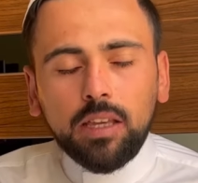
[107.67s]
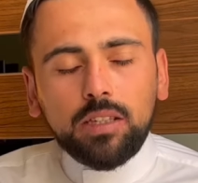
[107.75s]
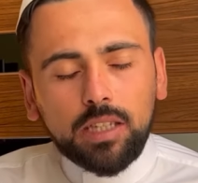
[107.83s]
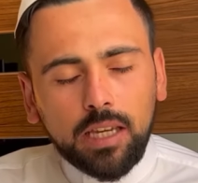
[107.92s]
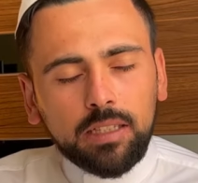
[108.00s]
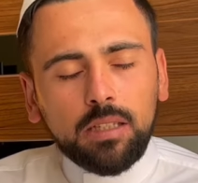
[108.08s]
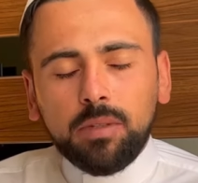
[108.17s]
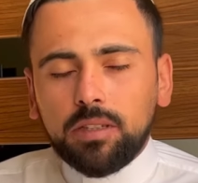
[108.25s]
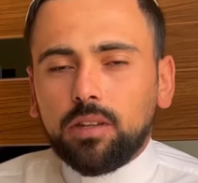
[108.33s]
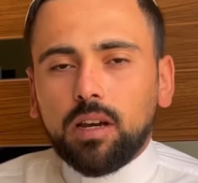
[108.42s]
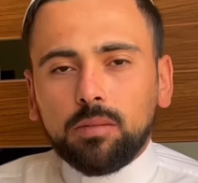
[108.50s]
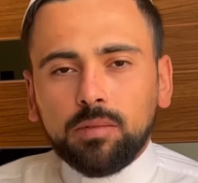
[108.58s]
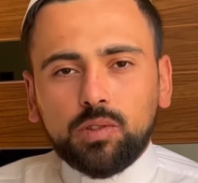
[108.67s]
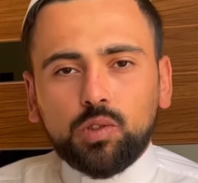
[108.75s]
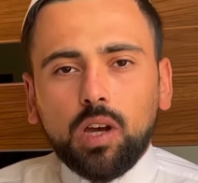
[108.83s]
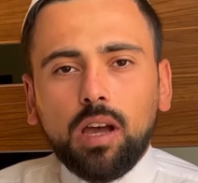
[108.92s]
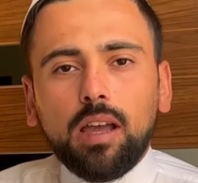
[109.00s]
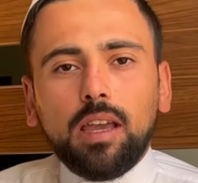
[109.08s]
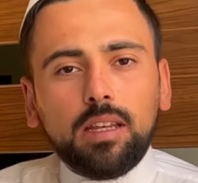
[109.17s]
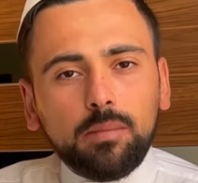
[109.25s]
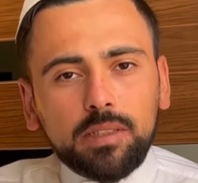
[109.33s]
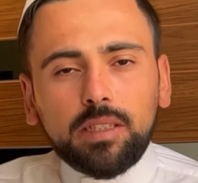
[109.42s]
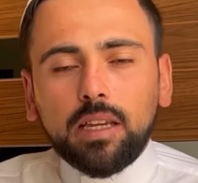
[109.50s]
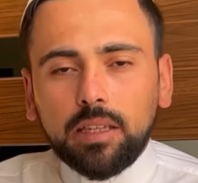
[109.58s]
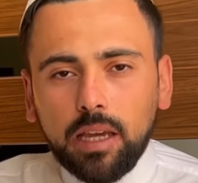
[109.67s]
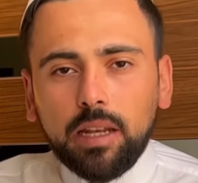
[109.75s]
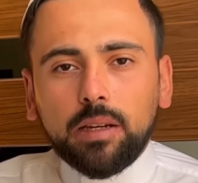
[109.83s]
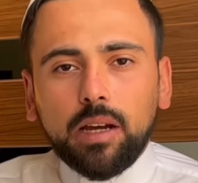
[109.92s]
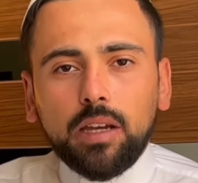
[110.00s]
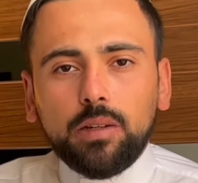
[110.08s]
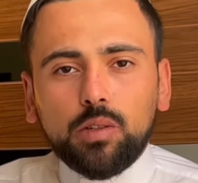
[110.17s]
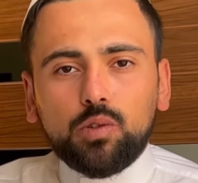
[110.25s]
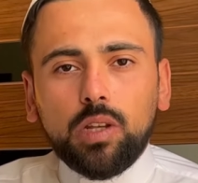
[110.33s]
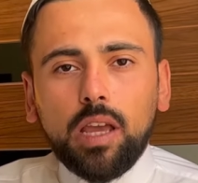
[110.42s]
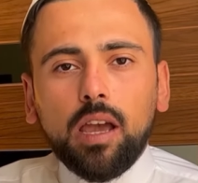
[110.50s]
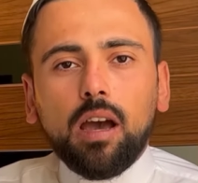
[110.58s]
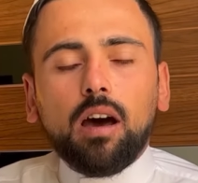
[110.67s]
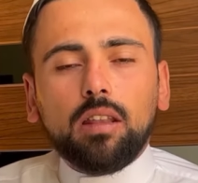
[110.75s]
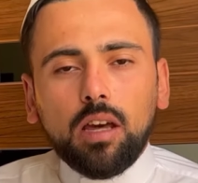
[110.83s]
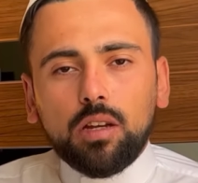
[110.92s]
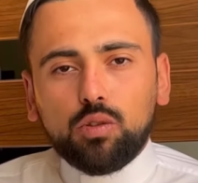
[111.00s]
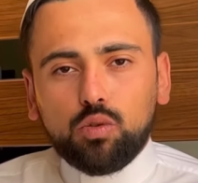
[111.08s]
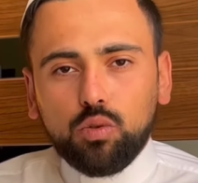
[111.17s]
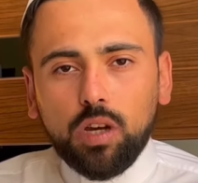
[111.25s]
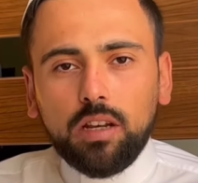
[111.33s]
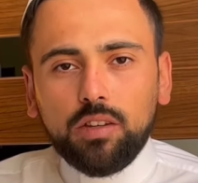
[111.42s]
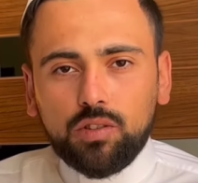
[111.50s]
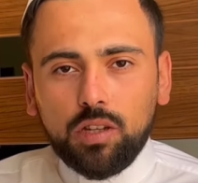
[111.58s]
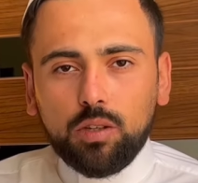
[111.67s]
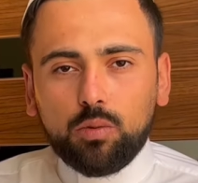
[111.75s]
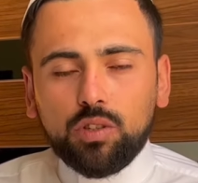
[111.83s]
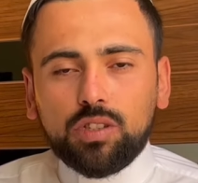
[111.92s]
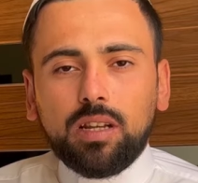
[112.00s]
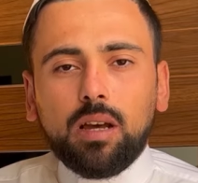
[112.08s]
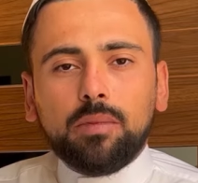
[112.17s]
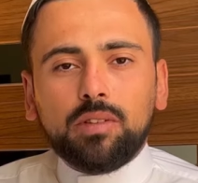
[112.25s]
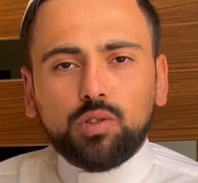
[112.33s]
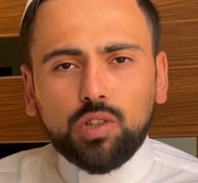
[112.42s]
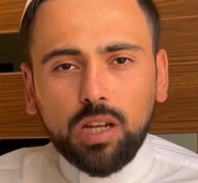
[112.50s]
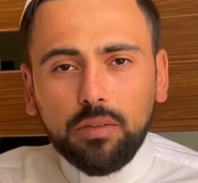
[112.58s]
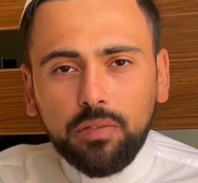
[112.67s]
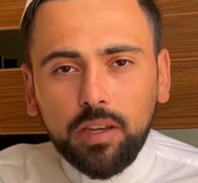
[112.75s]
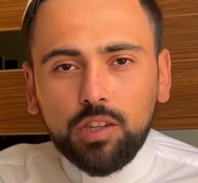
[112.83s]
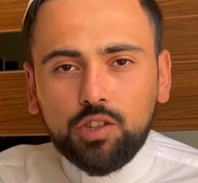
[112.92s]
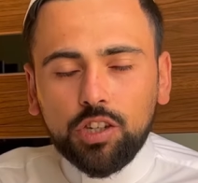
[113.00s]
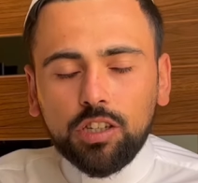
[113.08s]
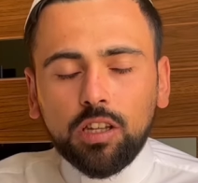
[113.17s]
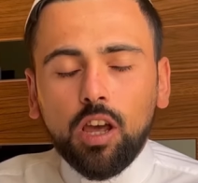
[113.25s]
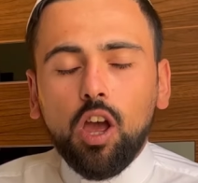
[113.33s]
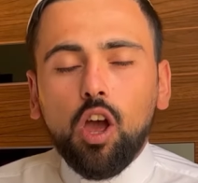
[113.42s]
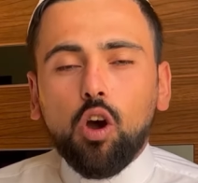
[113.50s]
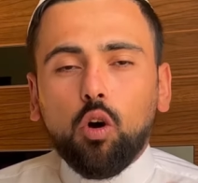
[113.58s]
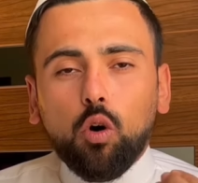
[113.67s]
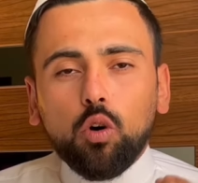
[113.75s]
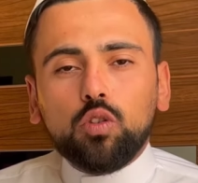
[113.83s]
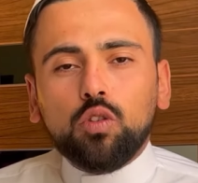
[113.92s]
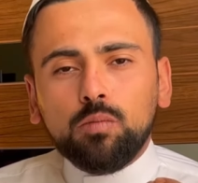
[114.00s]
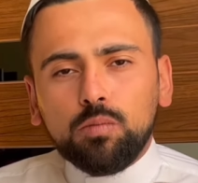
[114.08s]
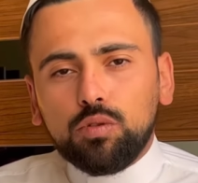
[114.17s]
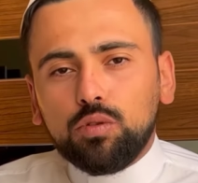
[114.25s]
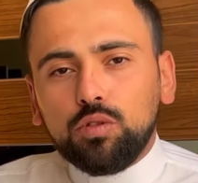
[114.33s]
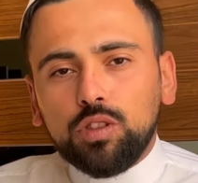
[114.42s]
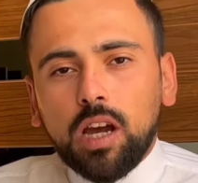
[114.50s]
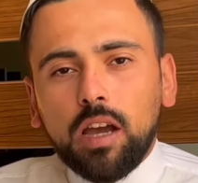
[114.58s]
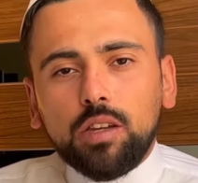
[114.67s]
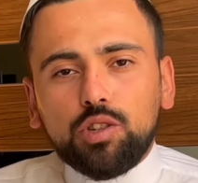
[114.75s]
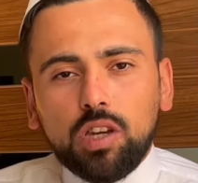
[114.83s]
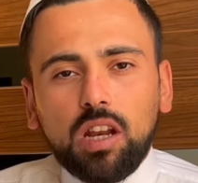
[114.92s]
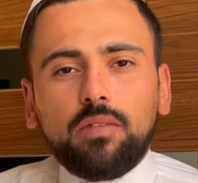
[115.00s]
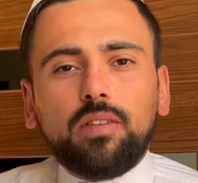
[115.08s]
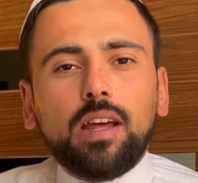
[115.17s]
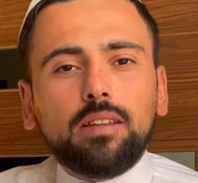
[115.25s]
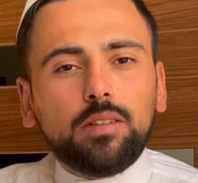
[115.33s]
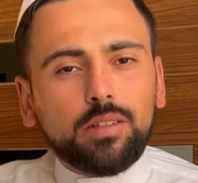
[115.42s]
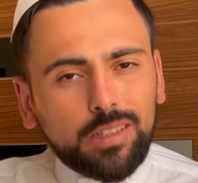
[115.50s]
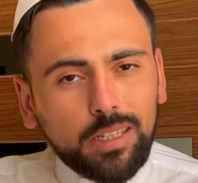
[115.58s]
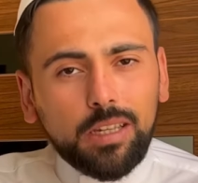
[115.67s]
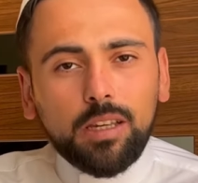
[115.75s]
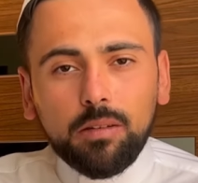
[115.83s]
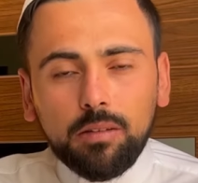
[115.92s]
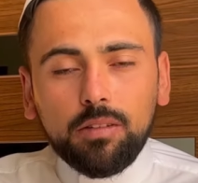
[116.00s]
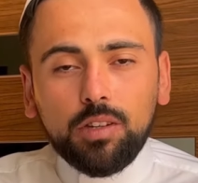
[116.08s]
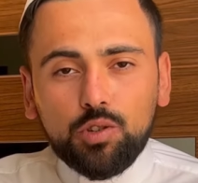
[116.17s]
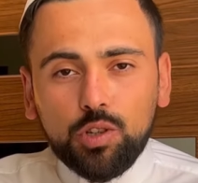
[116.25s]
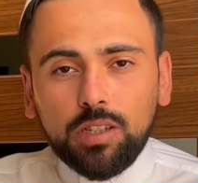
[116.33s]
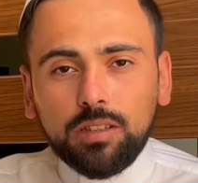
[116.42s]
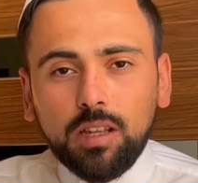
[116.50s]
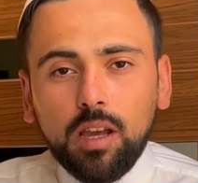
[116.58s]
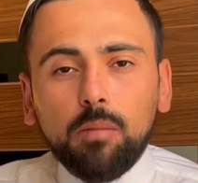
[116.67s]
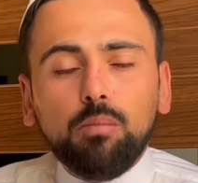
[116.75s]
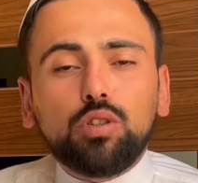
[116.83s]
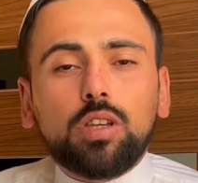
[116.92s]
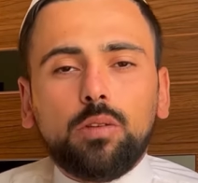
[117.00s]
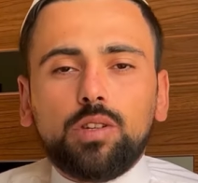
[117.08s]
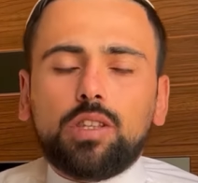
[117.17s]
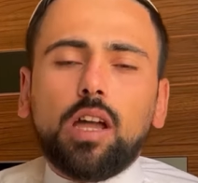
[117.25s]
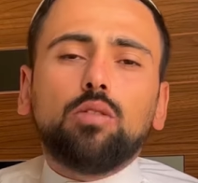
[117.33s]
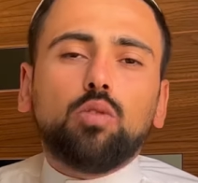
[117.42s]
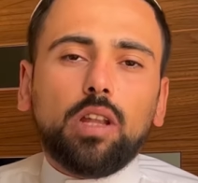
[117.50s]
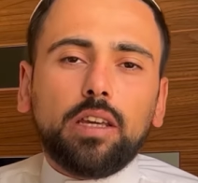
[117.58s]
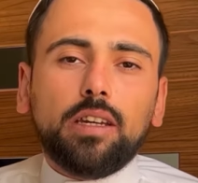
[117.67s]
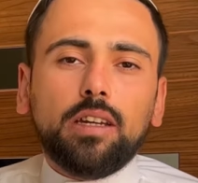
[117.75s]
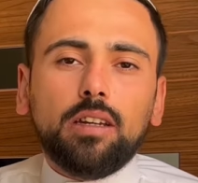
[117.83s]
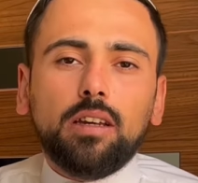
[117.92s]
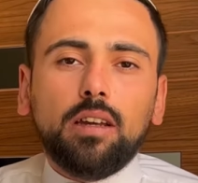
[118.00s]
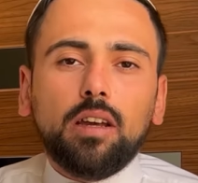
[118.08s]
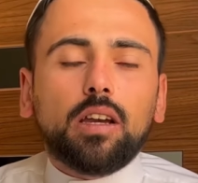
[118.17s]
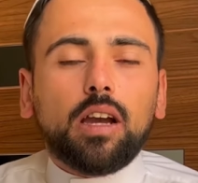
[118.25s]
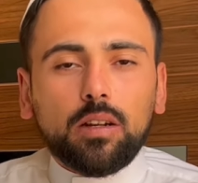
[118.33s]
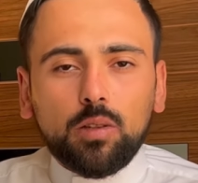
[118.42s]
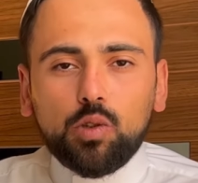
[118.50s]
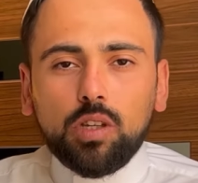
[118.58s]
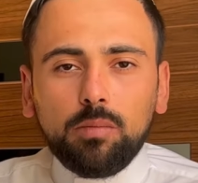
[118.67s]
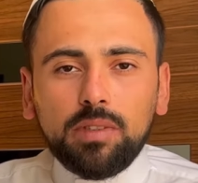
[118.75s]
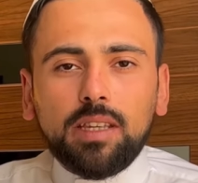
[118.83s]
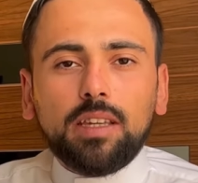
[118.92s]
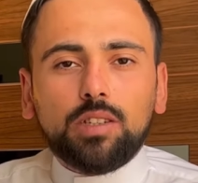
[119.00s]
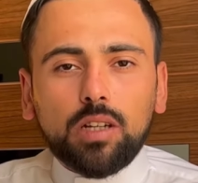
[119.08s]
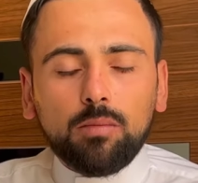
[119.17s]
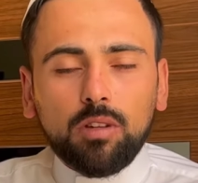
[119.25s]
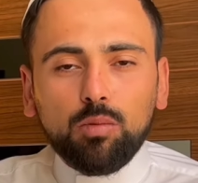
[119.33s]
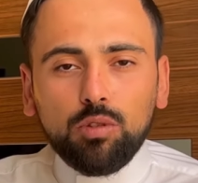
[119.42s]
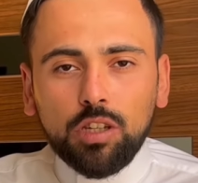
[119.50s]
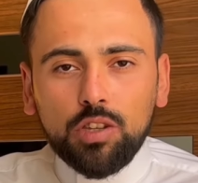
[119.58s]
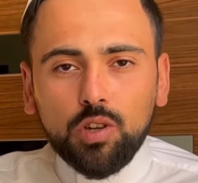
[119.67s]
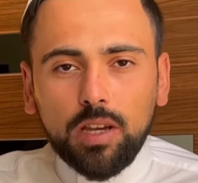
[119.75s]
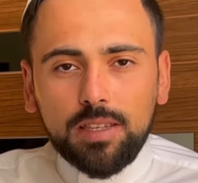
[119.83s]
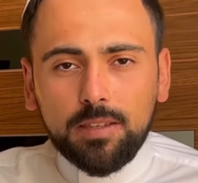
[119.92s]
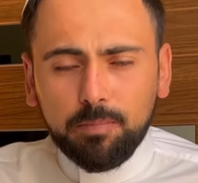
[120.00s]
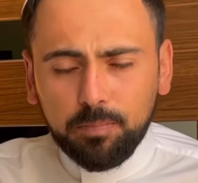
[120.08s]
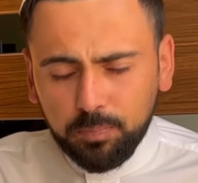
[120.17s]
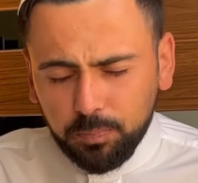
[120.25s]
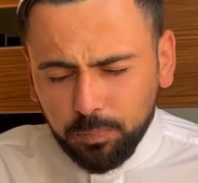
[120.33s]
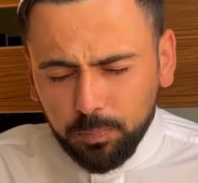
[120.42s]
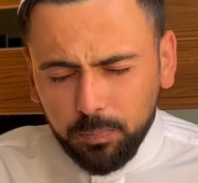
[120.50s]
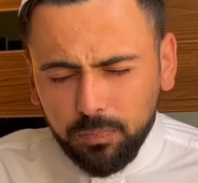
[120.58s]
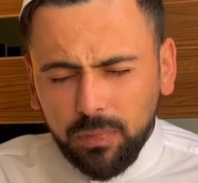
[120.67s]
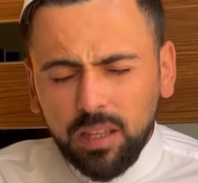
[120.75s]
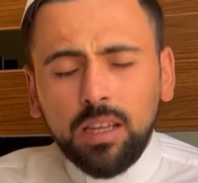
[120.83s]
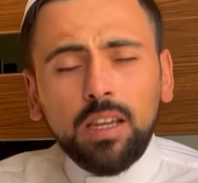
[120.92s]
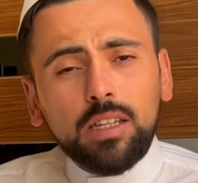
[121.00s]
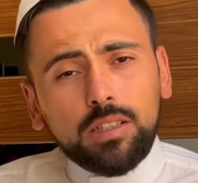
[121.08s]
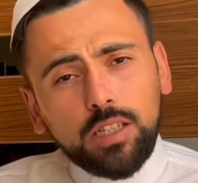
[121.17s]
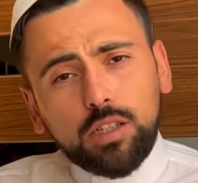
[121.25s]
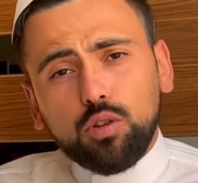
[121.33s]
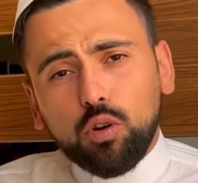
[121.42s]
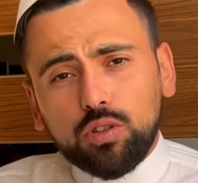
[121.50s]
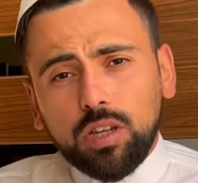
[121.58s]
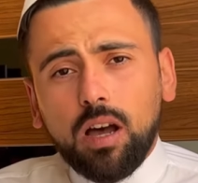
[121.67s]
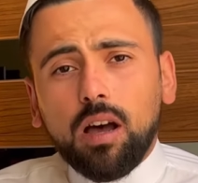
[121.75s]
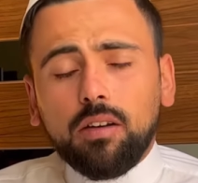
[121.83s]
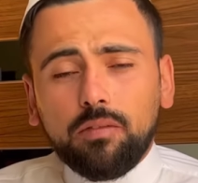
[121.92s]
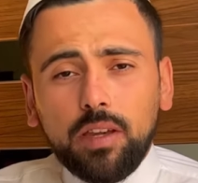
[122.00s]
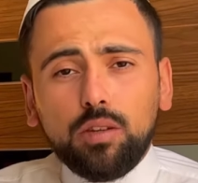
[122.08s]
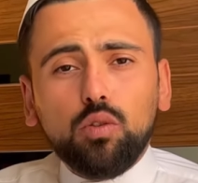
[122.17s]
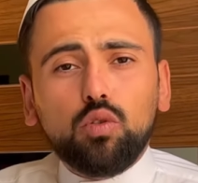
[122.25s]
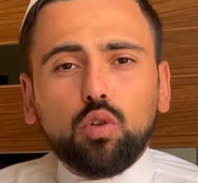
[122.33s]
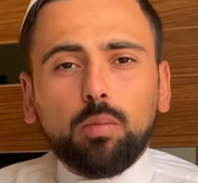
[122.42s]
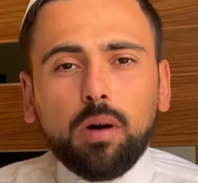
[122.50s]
kendi miktarımızca elimizden gelen gayretle Allah Resulü Aleyhisselatü Vesselam'ın şerefi için onun bu dünyayı şereflendirdiği için bu sevinçten dolayı kardeşlerimize ikramda bulunacağız. TikTok'ta ve YouTube